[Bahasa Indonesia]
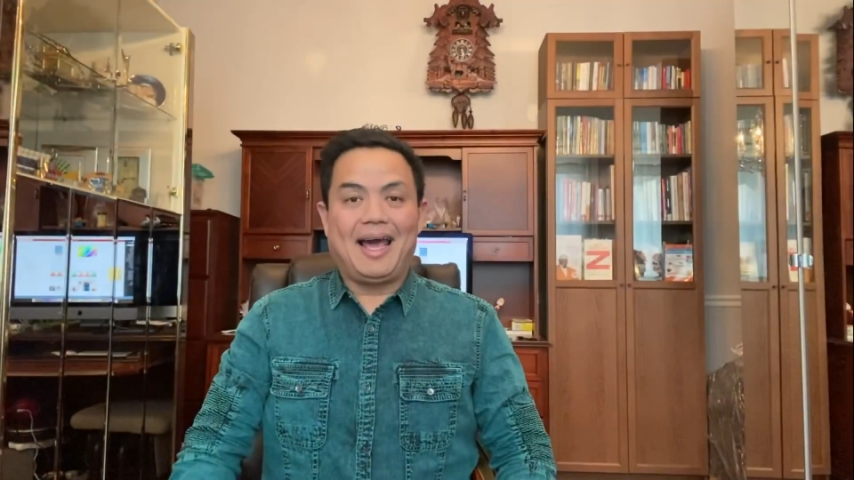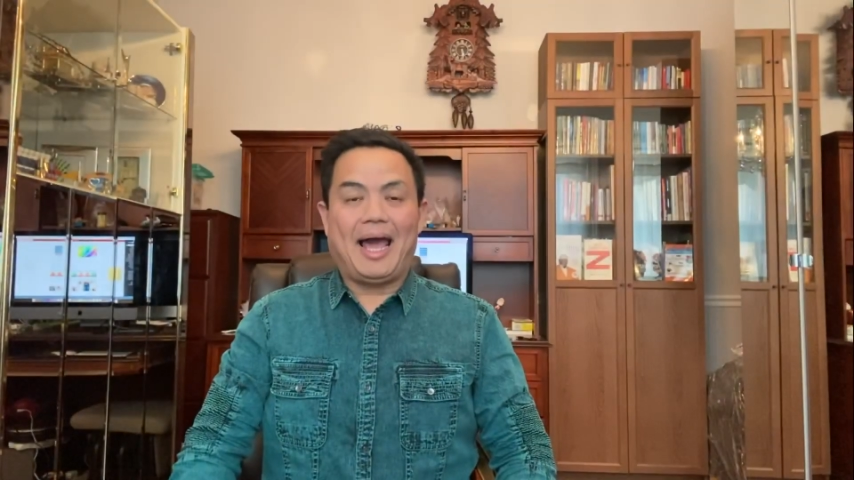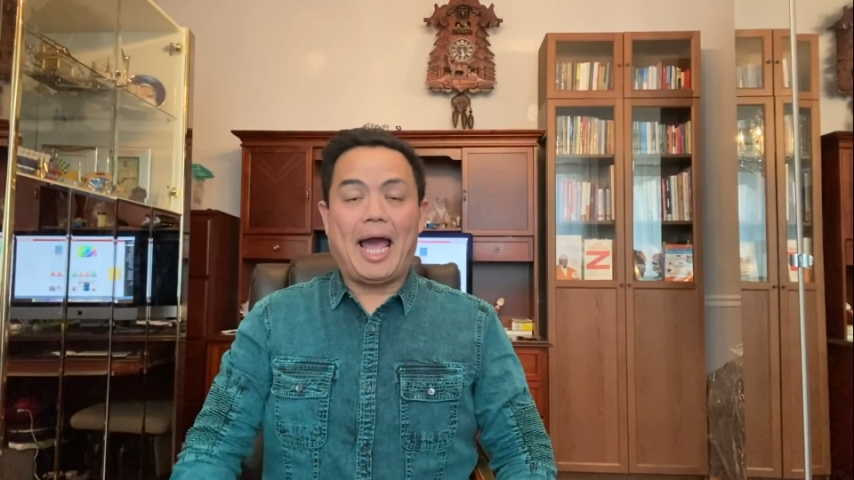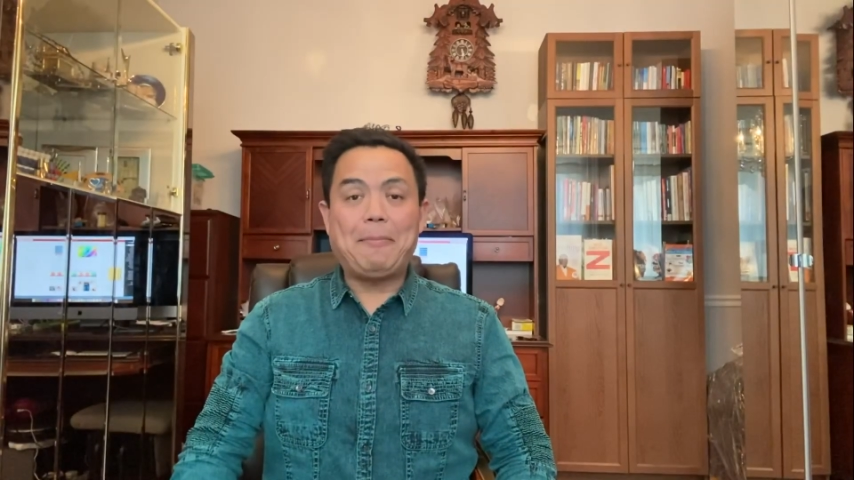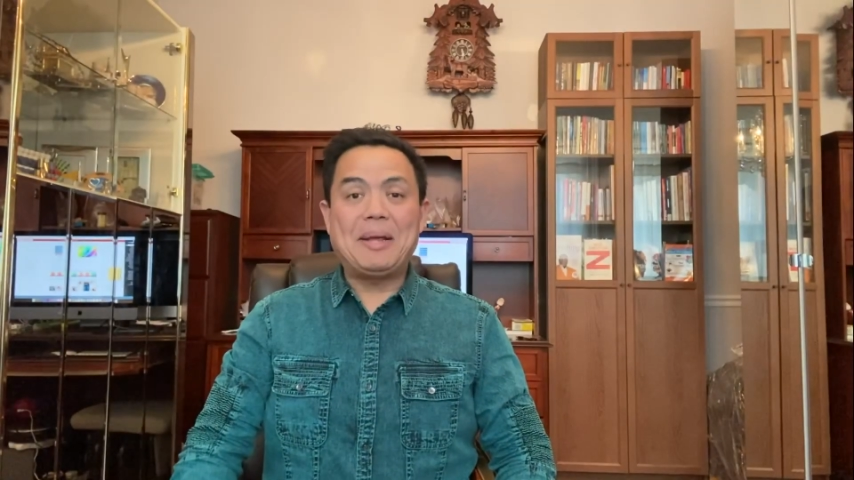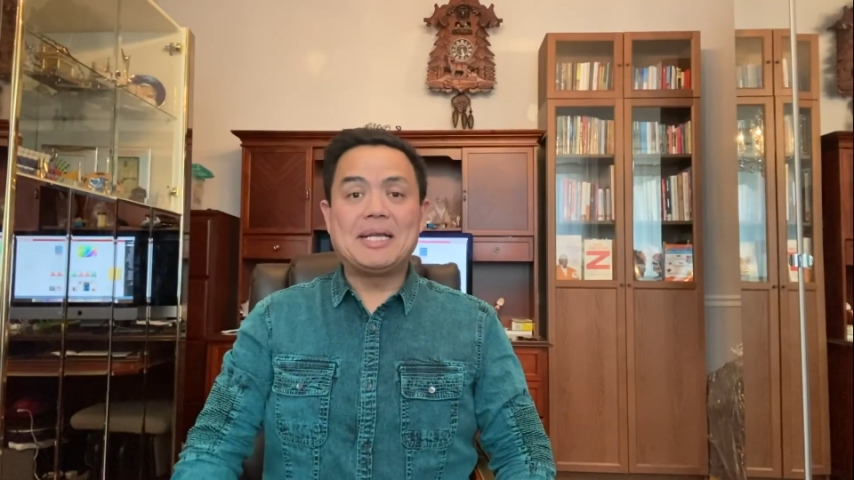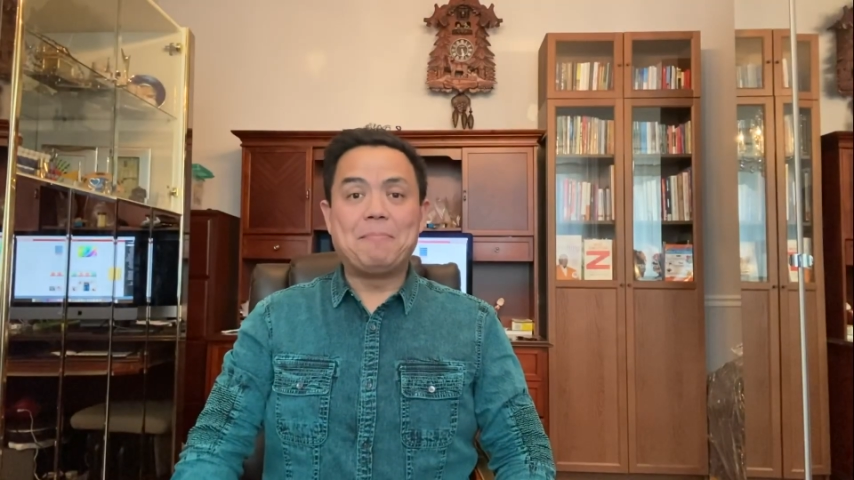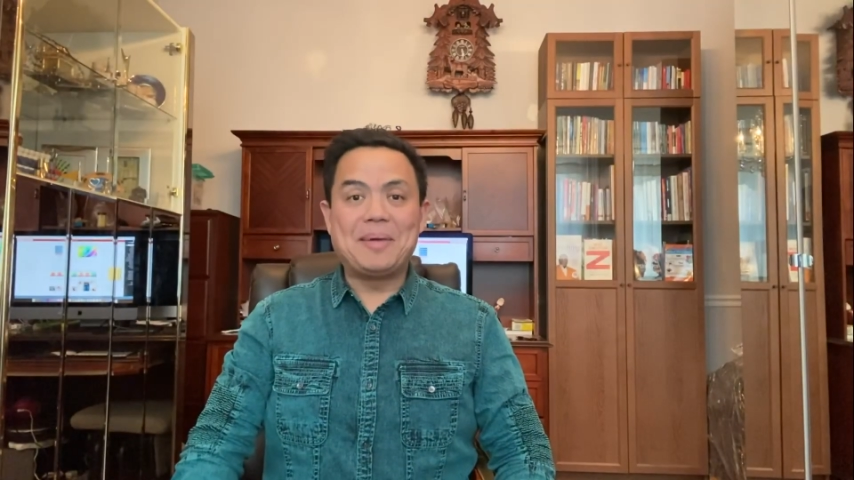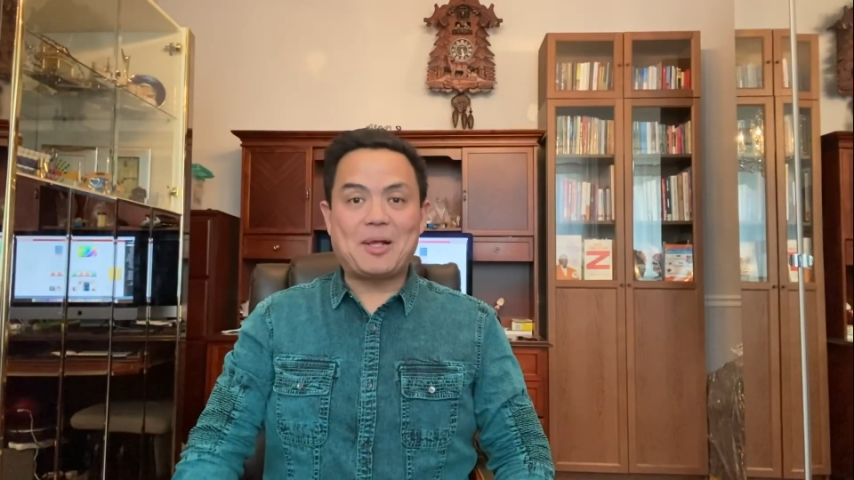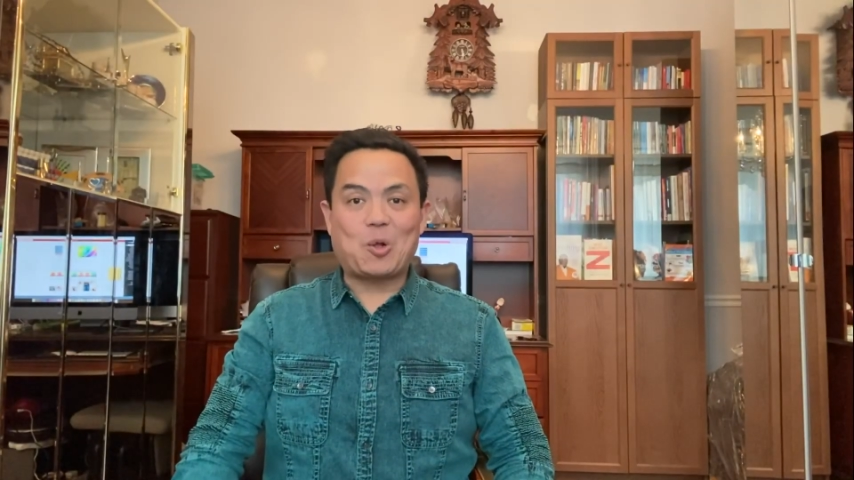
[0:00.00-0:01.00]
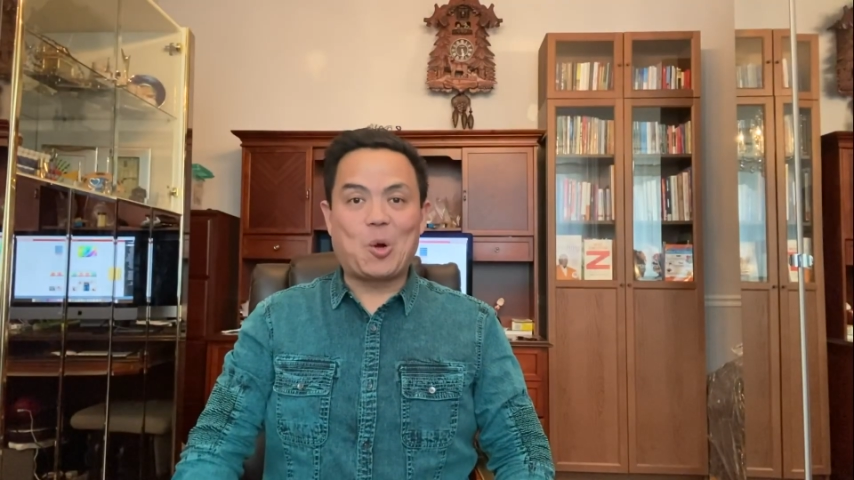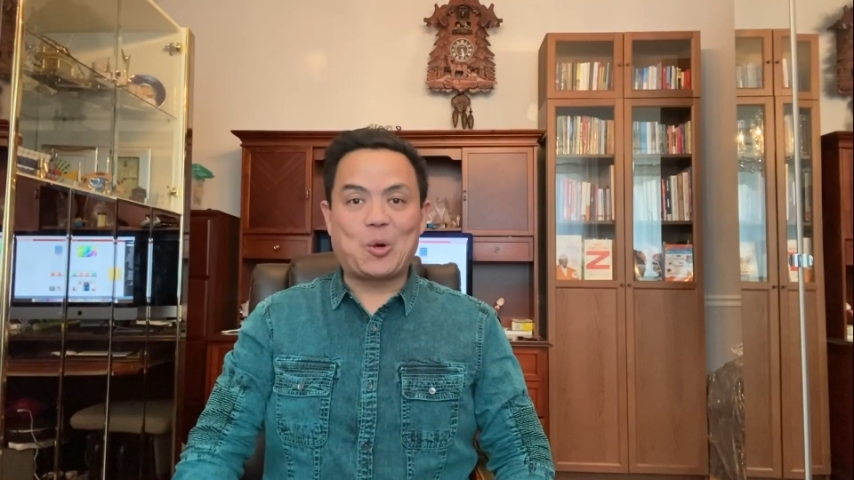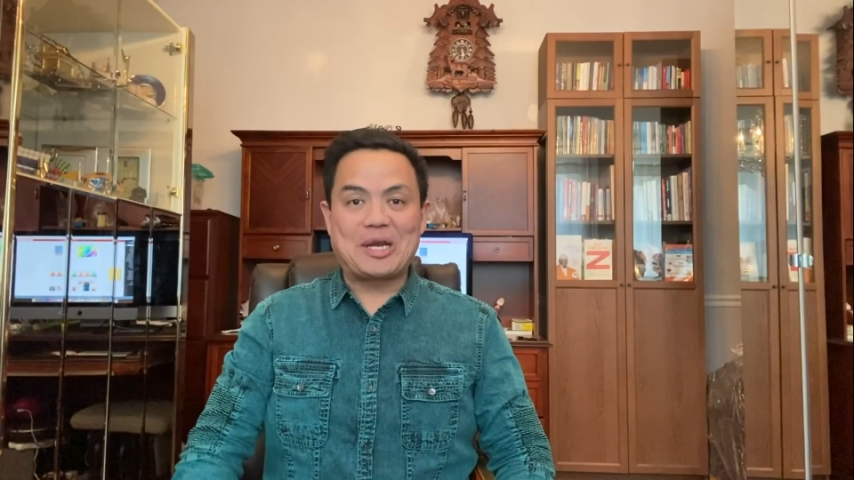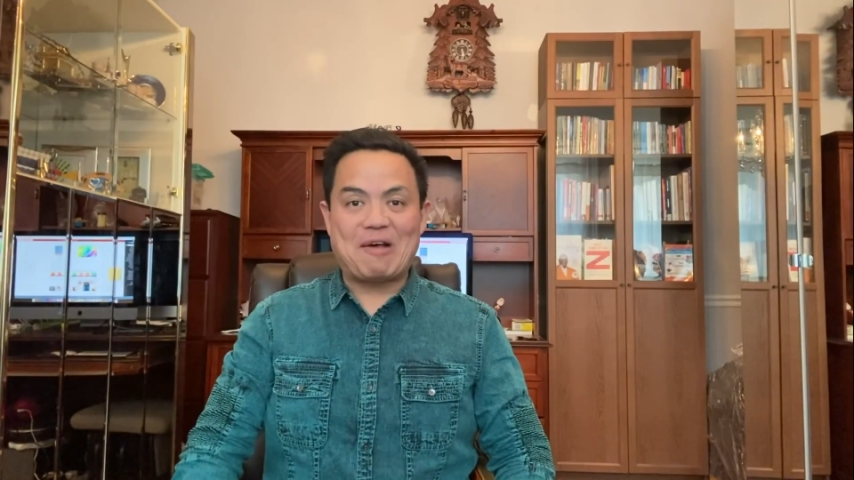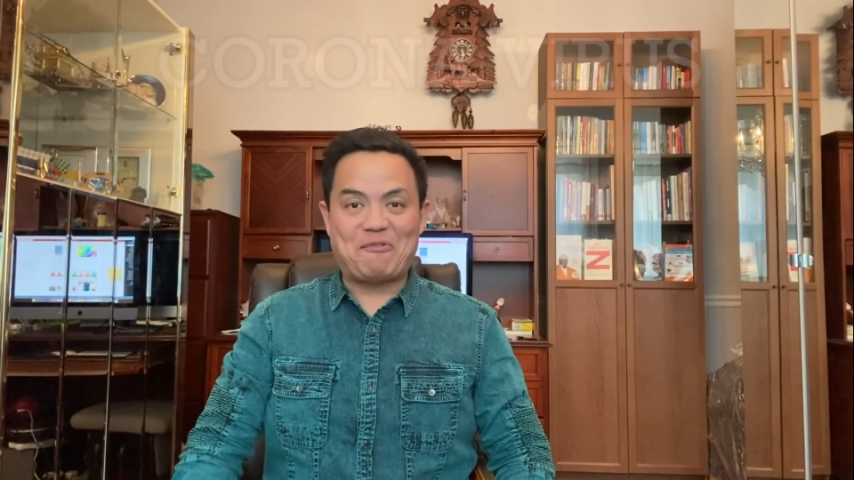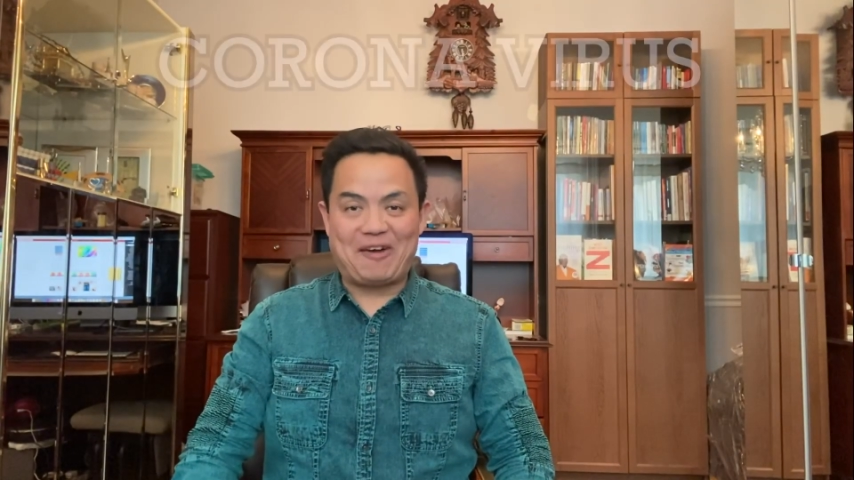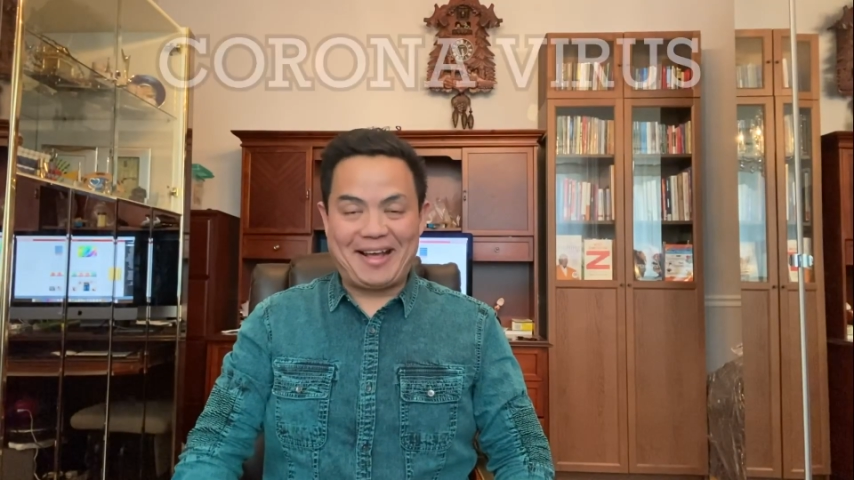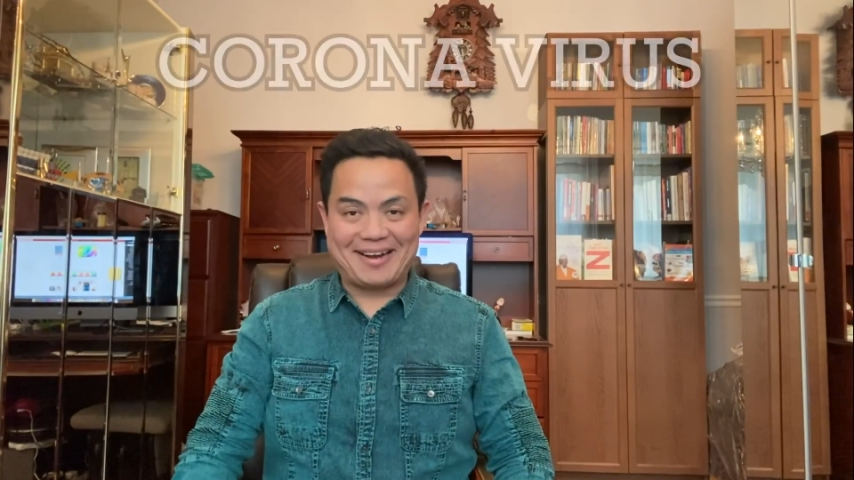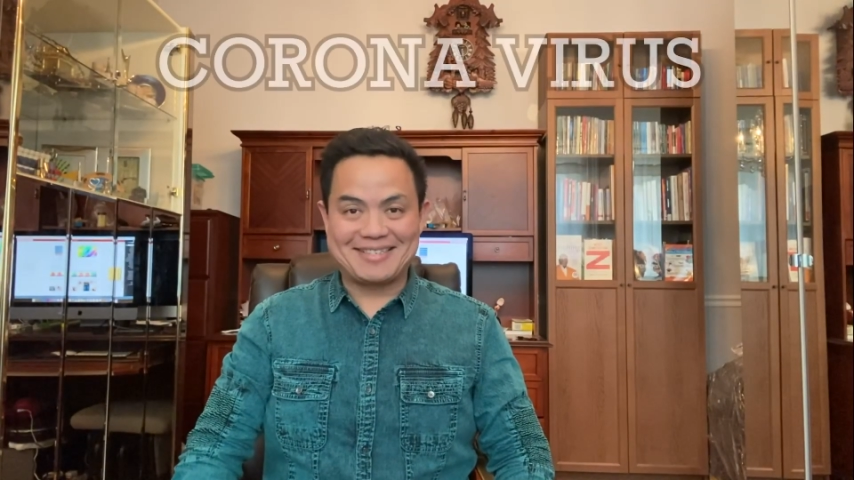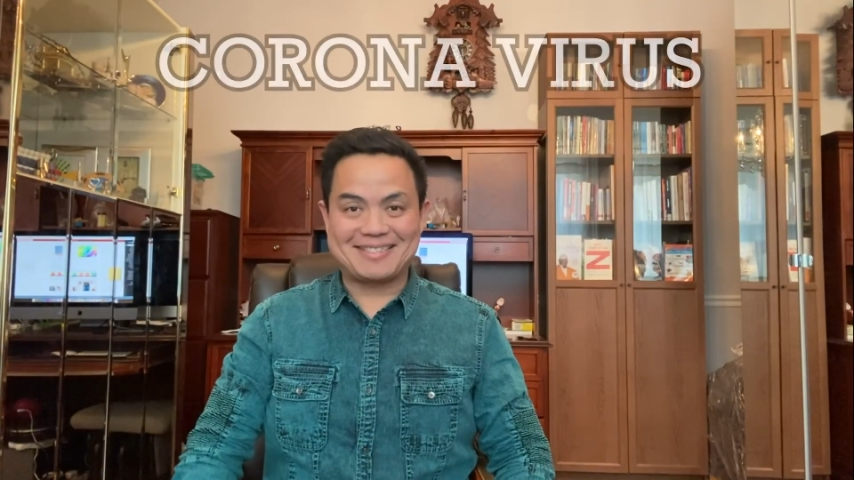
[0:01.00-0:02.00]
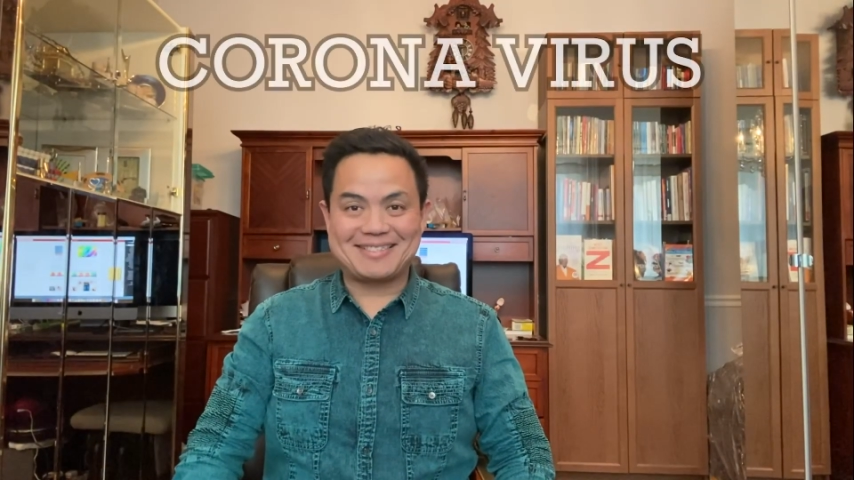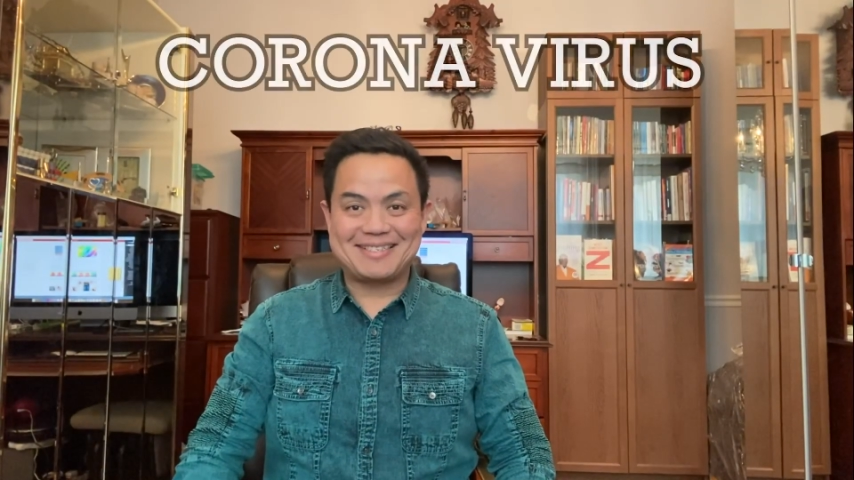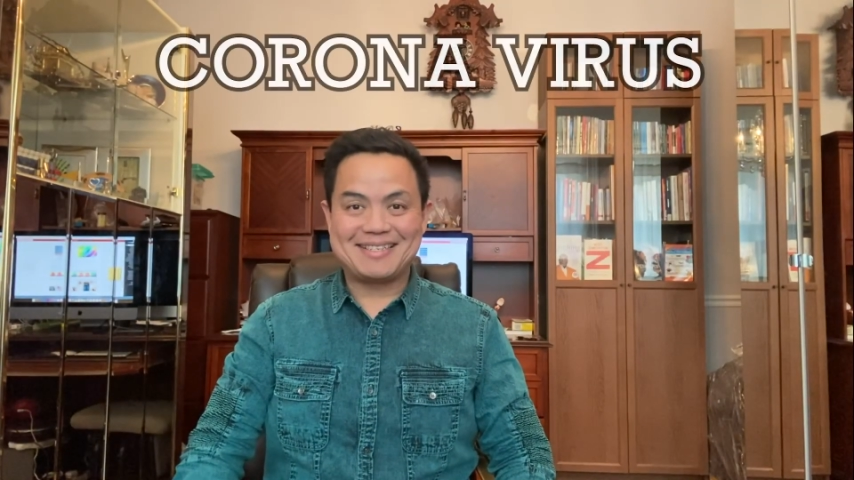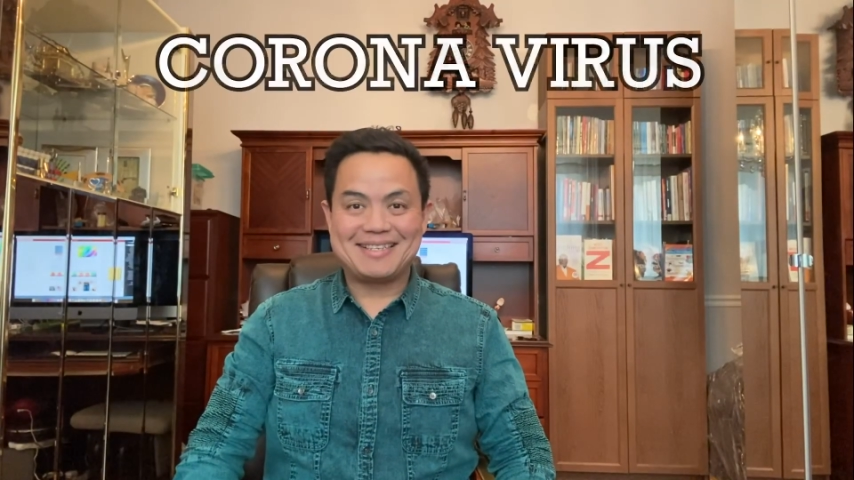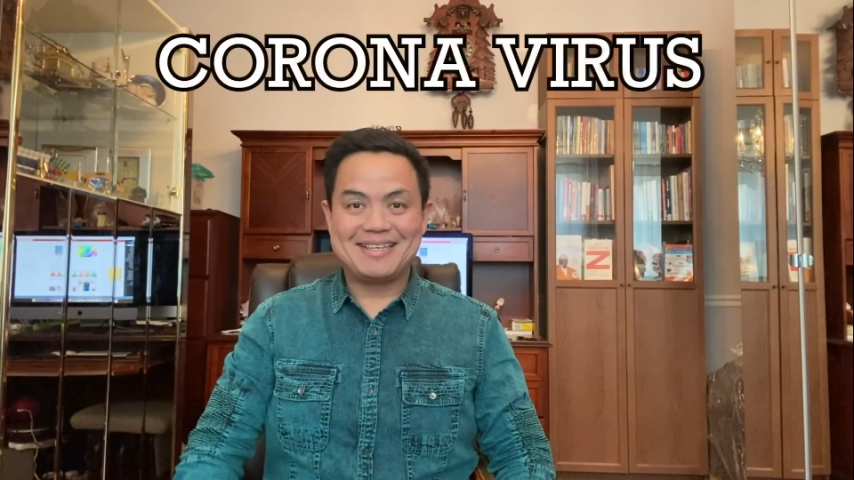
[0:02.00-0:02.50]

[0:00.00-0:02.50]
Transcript: epidemik coronavirus